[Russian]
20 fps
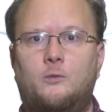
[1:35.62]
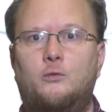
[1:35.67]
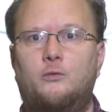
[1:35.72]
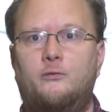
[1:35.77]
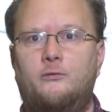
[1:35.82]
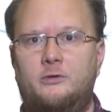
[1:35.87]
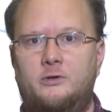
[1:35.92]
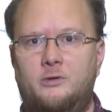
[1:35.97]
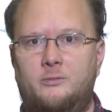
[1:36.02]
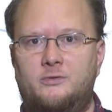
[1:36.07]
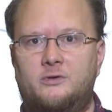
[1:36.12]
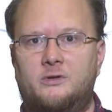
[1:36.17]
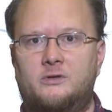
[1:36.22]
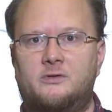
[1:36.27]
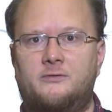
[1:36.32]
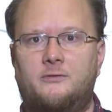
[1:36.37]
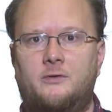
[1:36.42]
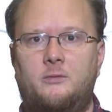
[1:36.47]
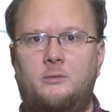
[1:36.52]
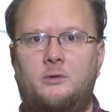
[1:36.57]
Увидимся с
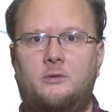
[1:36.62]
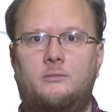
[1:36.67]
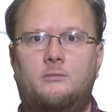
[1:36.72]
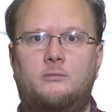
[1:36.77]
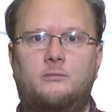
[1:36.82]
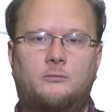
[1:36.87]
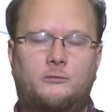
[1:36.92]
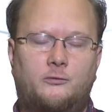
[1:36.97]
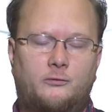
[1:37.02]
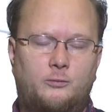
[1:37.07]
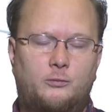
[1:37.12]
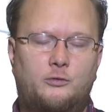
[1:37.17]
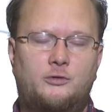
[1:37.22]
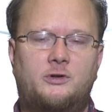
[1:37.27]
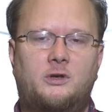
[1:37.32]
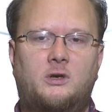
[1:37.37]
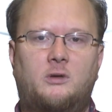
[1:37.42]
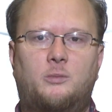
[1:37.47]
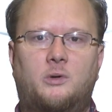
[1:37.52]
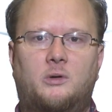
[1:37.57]
вами в
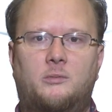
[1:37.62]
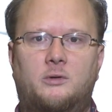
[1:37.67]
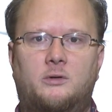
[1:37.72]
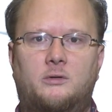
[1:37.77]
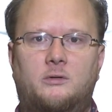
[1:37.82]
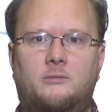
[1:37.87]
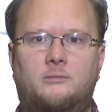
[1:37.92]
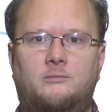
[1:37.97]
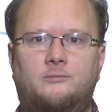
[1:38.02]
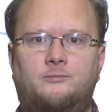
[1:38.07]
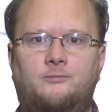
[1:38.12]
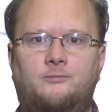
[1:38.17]
Музее Победы.